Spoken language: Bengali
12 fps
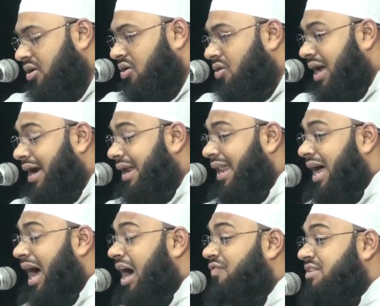কোরআনের
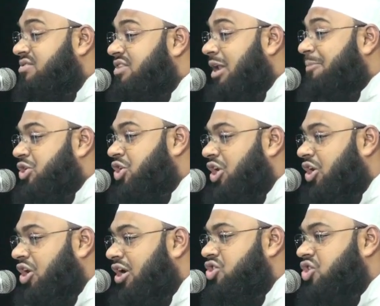হাফেজদের পেছনে
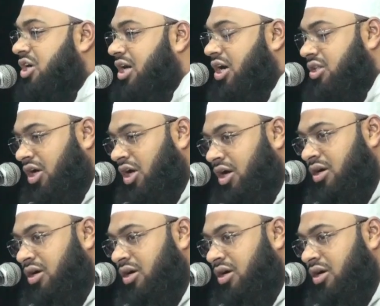খরচ করা হতো